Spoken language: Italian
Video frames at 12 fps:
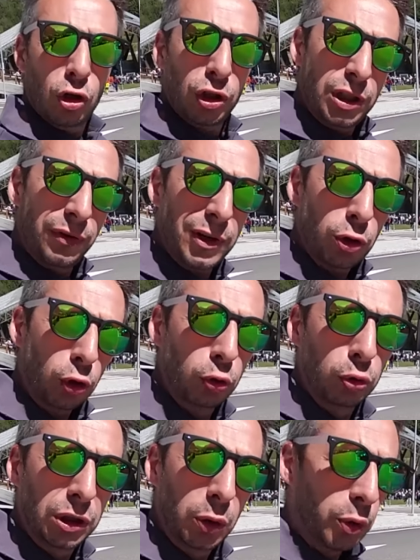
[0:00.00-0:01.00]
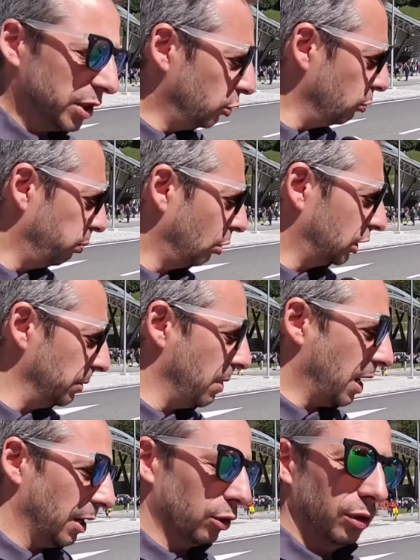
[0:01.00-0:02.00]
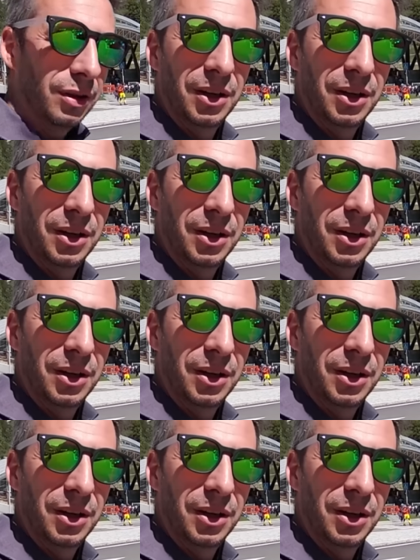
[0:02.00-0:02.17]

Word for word: Cosa ci faccio con tutti questi giubbotti in mano?